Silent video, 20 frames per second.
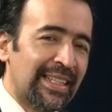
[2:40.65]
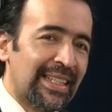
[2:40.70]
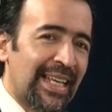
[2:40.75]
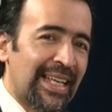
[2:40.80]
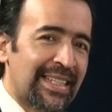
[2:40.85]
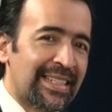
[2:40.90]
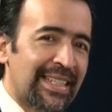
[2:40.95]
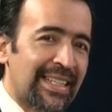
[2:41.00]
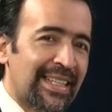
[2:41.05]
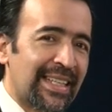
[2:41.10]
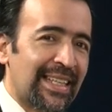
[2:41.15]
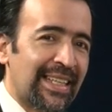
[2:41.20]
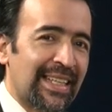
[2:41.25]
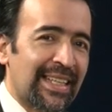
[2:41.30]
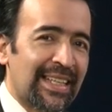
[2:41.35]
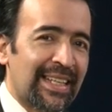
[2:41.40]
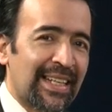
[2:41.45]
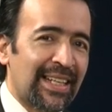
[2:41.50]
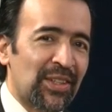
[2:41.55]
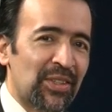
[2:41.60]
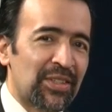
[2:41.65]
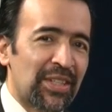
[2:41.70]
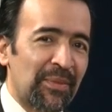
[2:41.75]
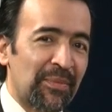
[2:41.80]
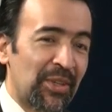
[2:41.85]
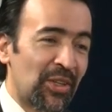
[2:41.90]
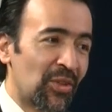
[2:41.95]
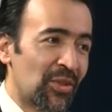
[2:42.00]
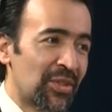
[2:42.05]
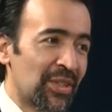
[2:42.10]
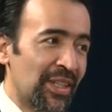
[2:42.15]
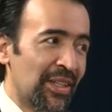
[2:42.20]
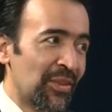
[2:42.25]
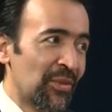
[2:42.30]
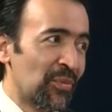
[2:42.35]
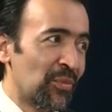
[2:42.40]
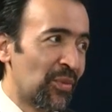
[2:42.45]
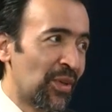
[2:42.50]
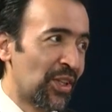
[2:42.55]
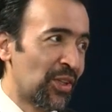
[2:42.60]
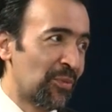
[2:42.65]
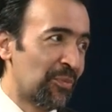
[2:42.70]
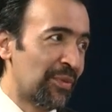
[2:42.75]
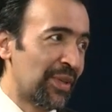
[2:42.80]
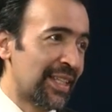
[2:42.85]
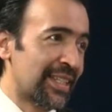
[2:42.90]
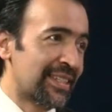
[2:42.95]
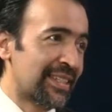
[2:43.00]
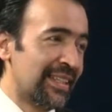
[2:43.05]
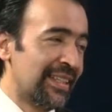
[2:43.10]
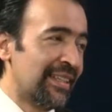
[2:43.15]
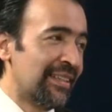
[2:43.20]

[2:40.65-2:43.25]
Así que, queridos amigos, bueno, pues,